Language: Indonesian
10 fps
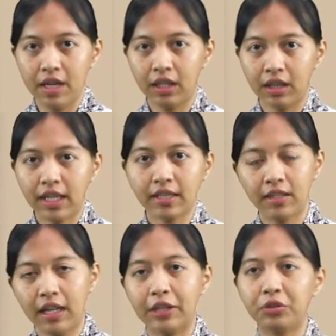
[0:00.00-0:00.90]
dari
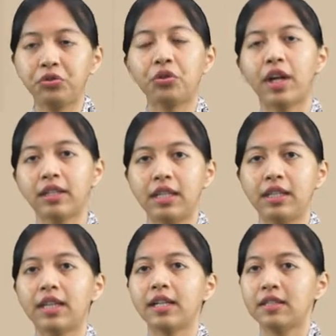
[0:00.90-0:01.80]
tekstil atau corak dari
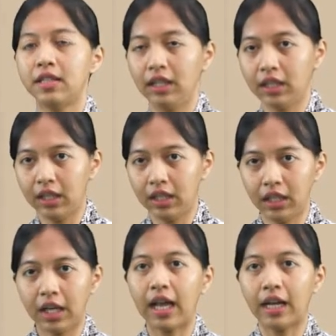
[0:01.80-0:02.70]
tekstil
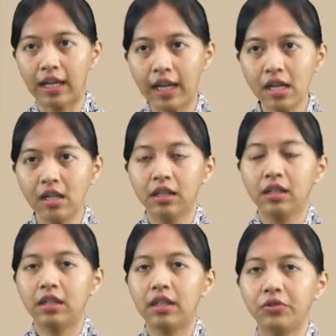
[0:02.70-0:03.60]
ini karena
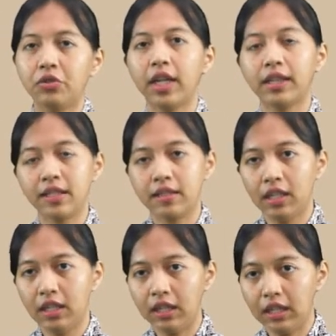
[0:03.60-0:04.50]
uh, corak tekstil
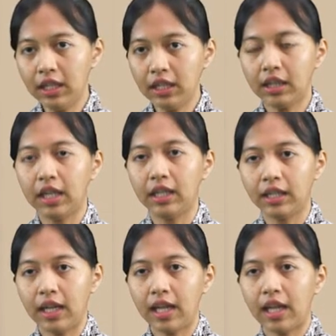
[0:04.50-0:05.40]
ini
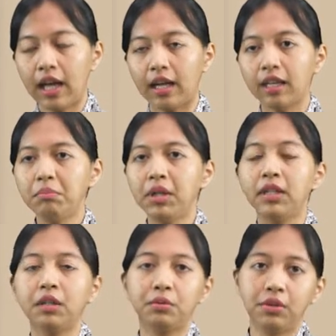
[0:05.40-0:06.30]
trennya akan
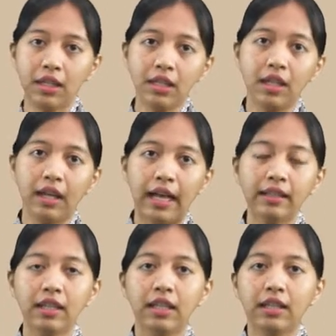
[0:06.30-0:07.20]
mengikuti
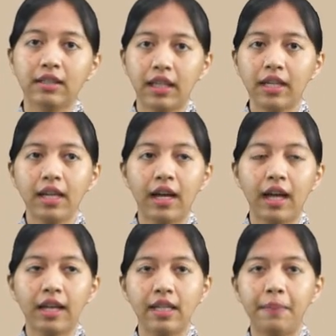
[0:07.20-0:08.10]
dengan tren yang
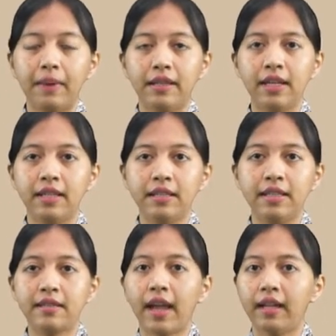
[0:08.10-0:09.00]
ada pada
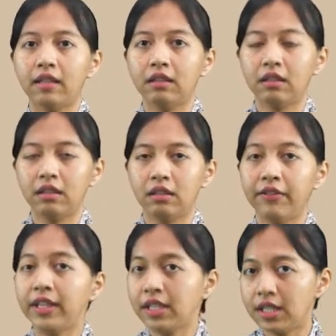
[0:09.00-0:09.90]
desain uh,
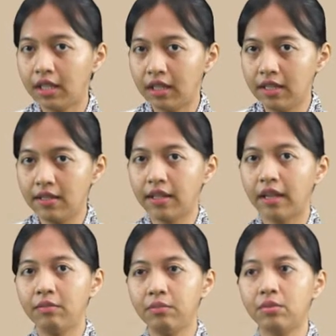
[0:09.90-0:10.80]
fashion,
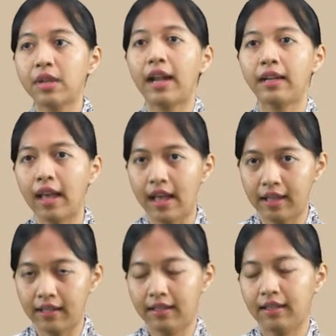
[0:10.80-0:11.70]
desain busana
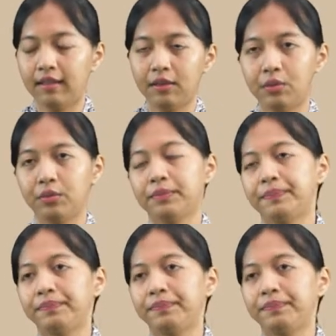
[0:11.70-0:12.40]
gitu.